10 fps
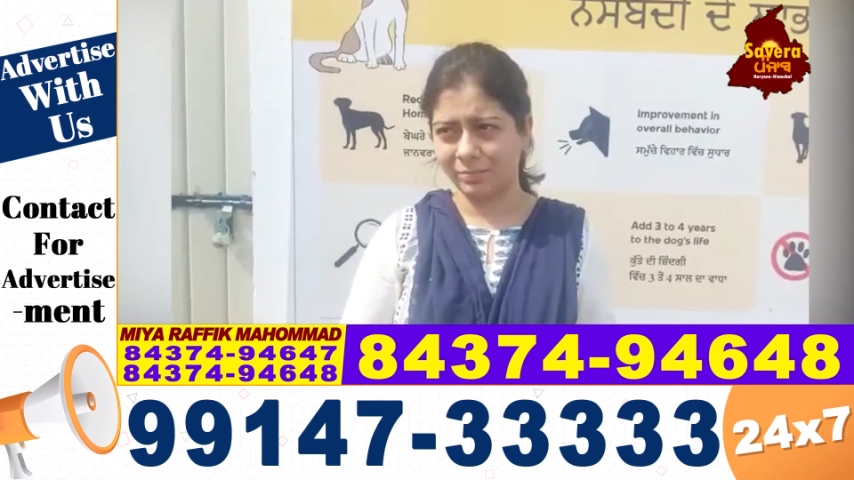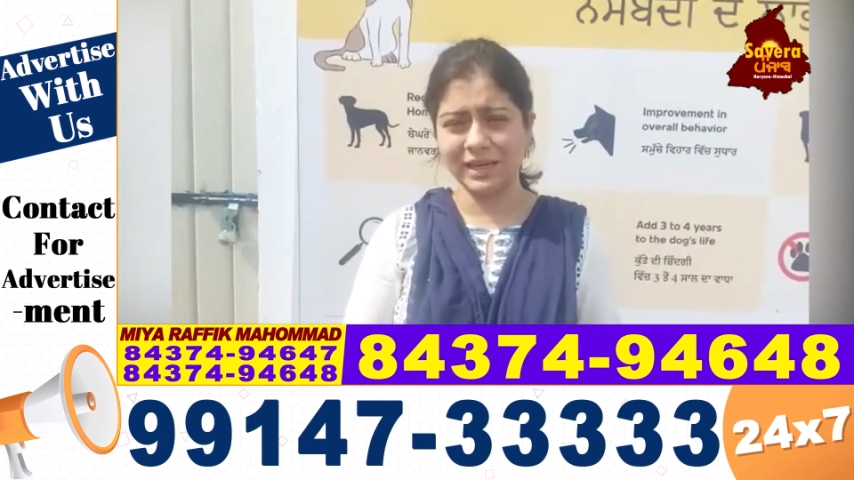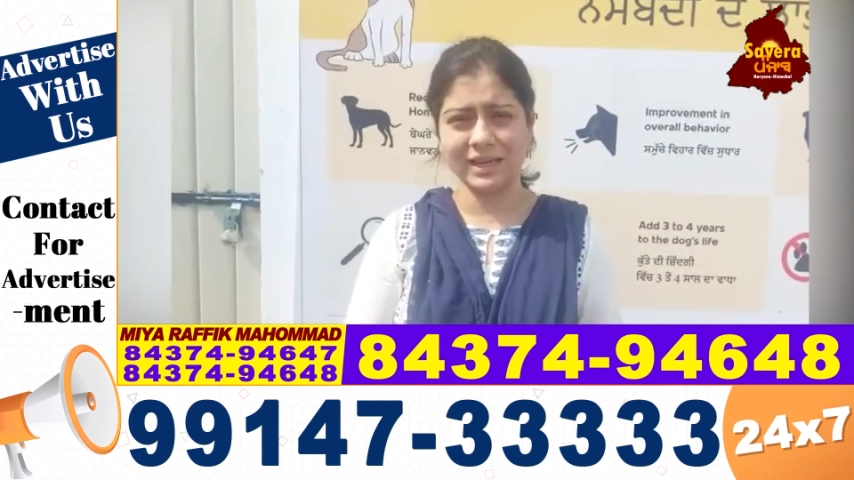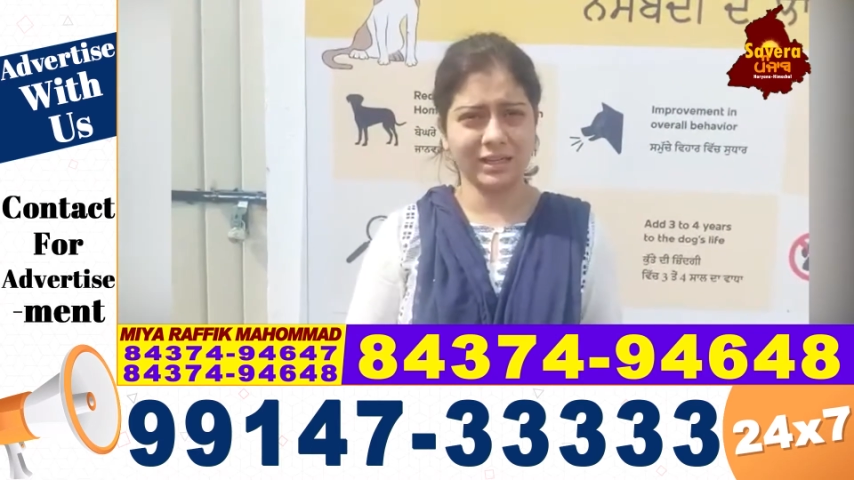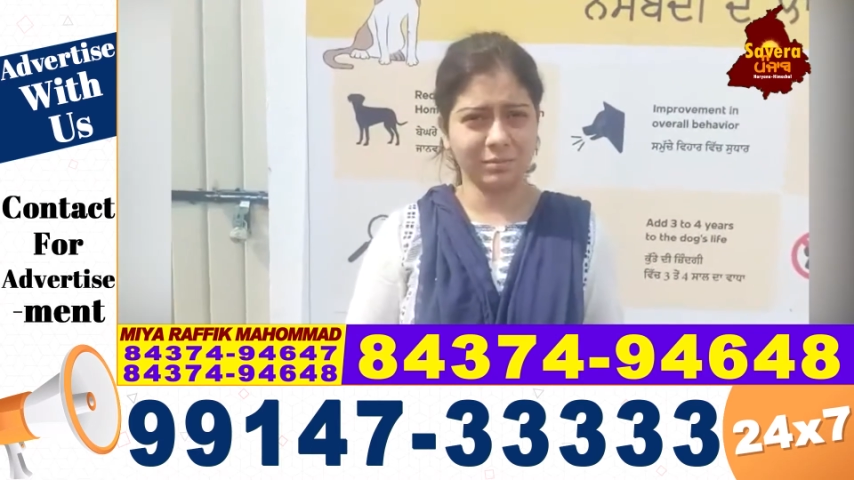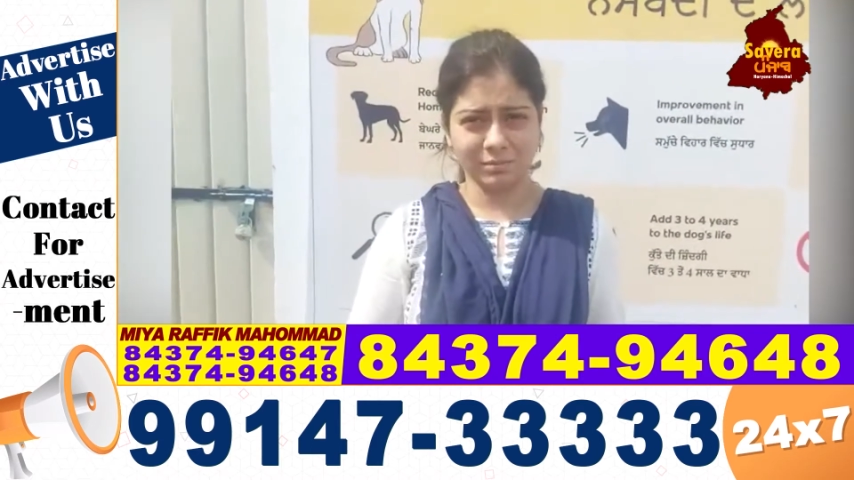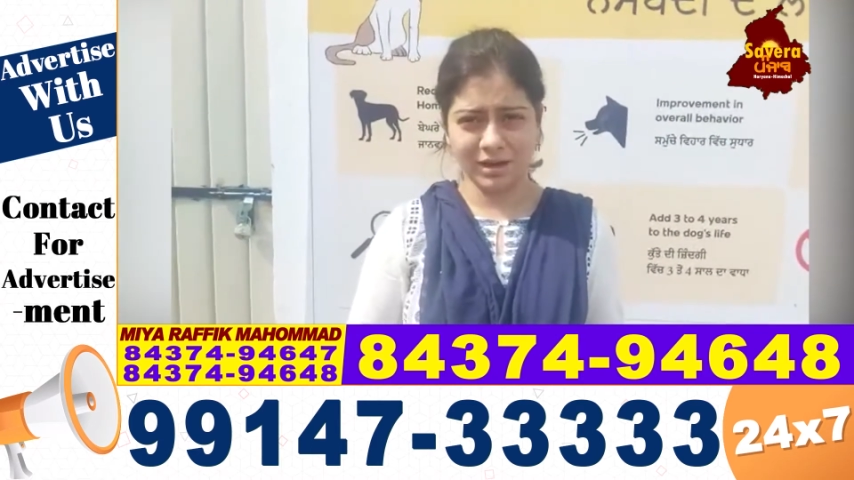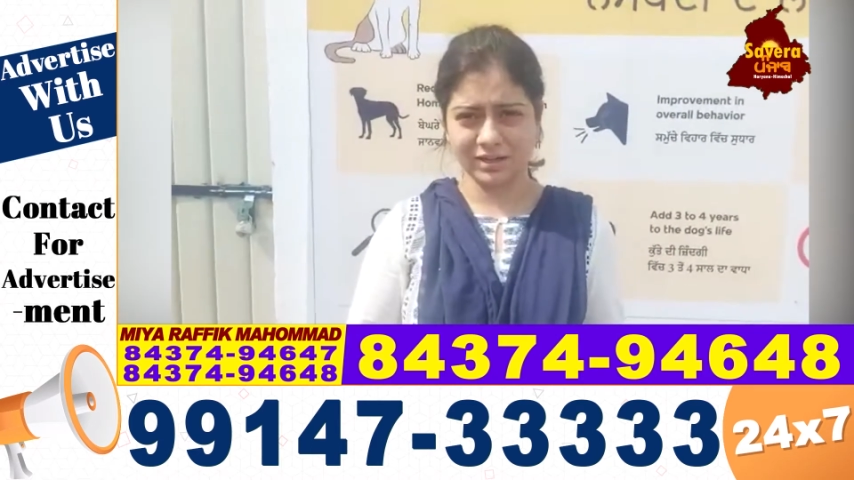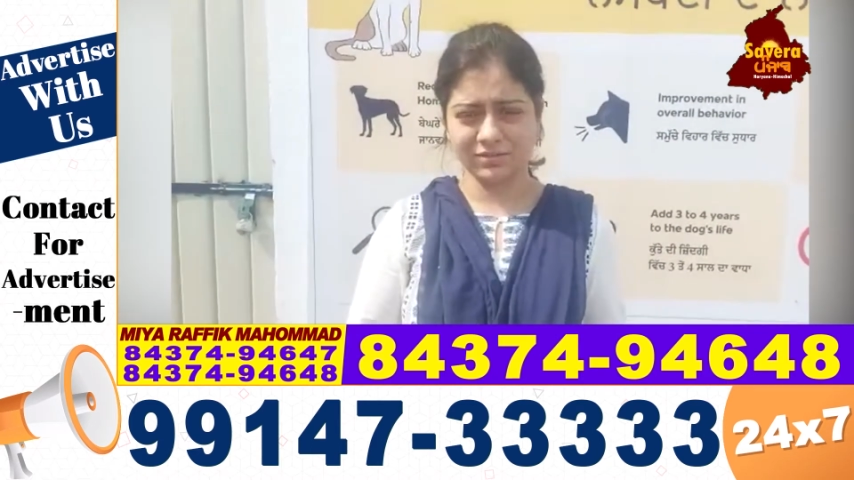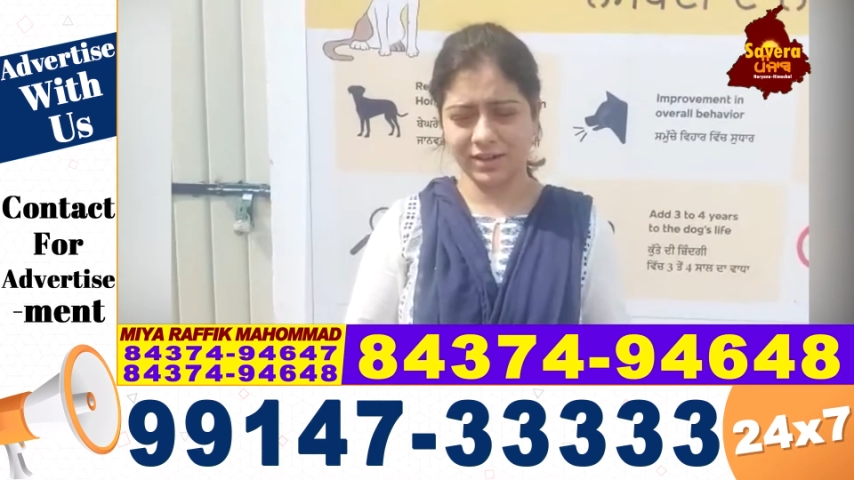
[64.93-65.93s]
प्लेग की
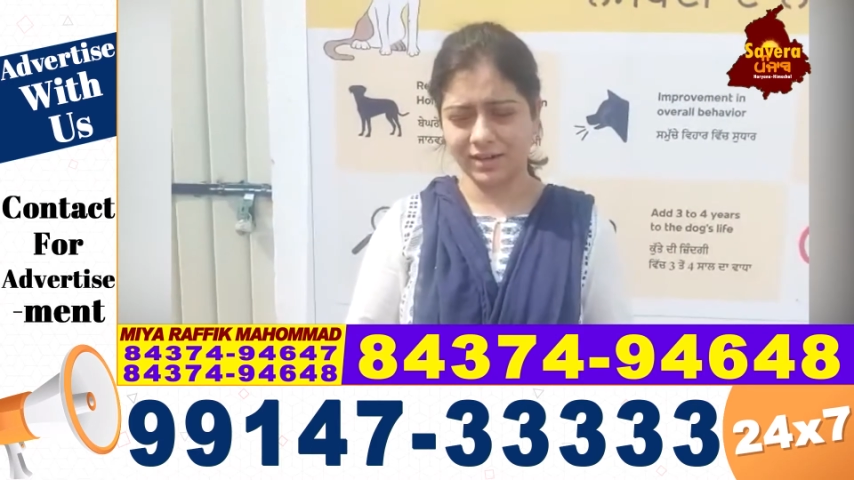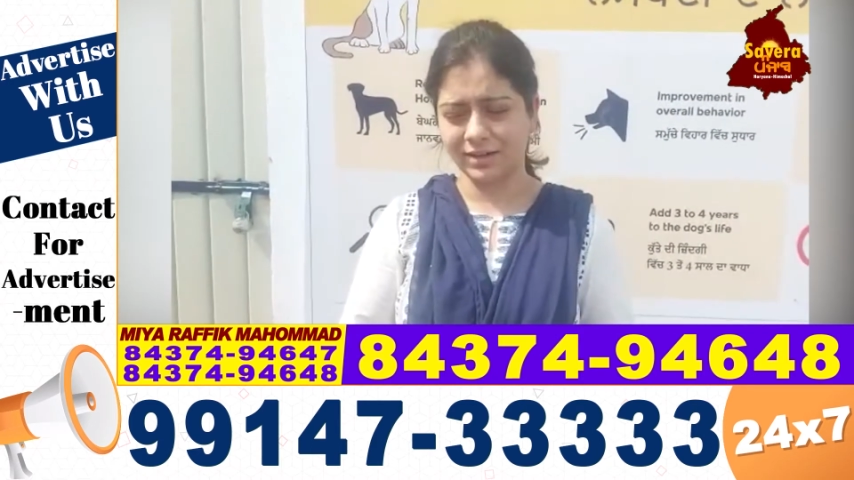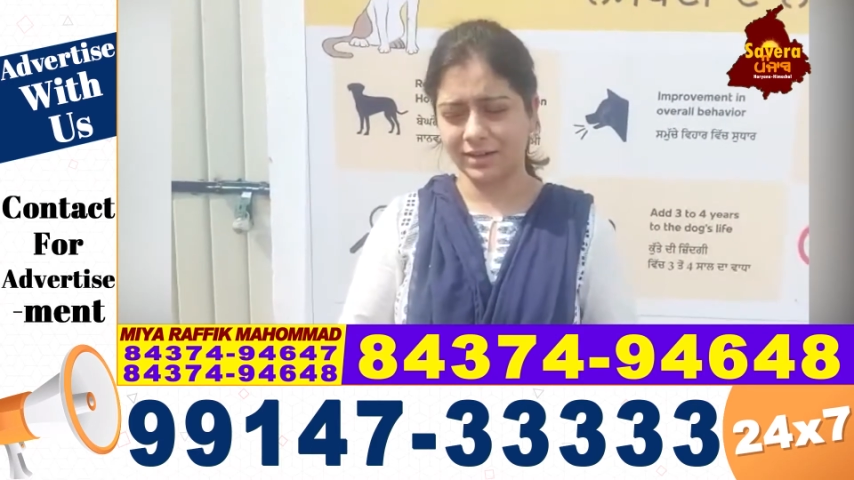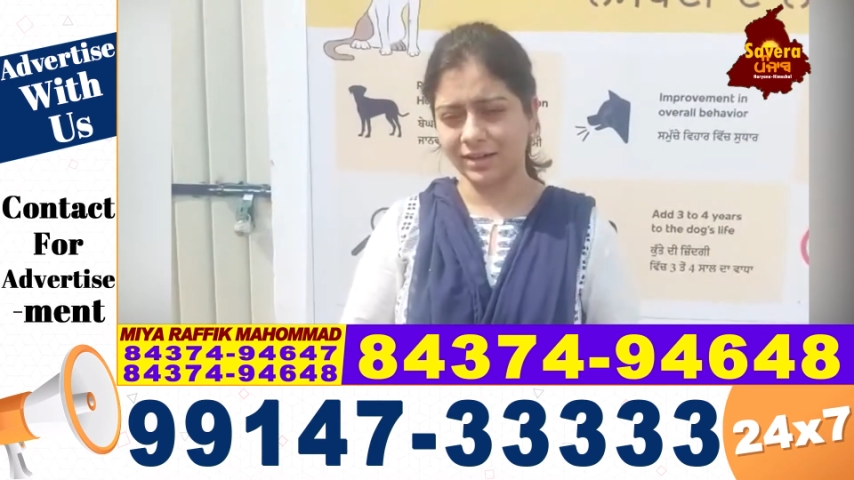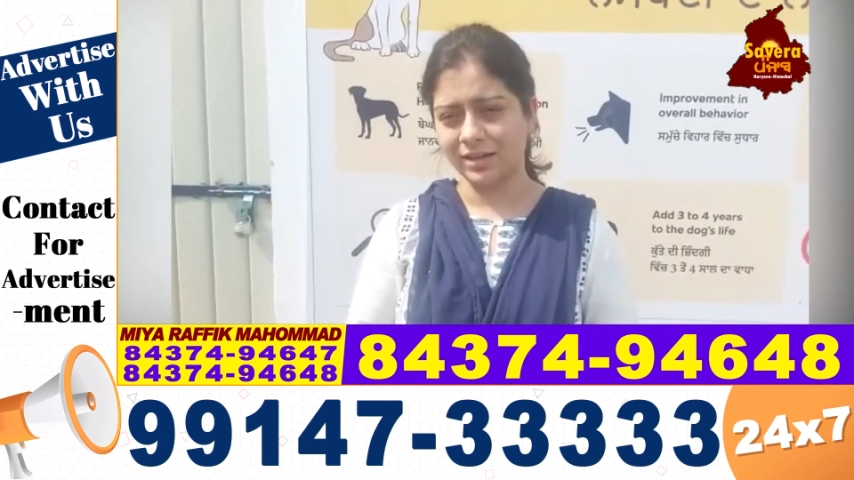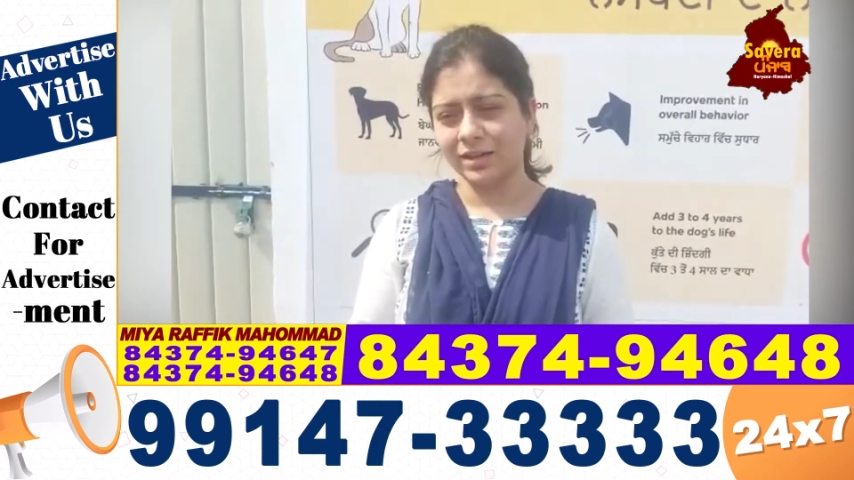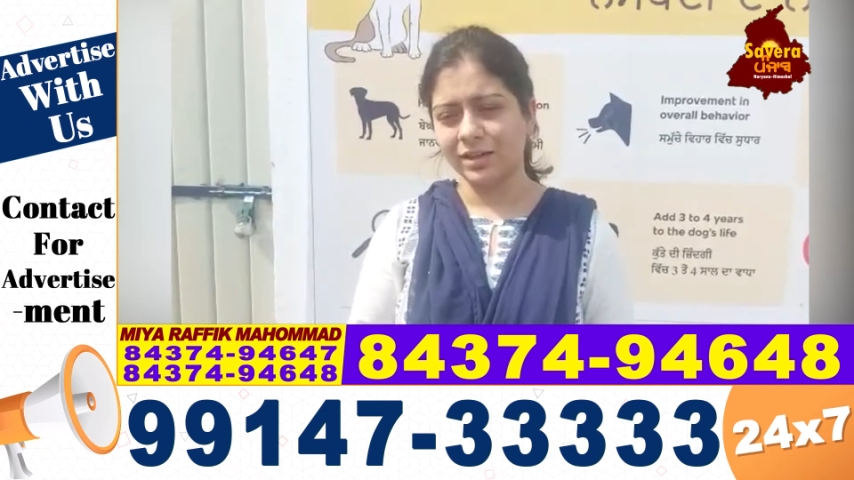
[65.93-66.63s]
बीमारी फैल गई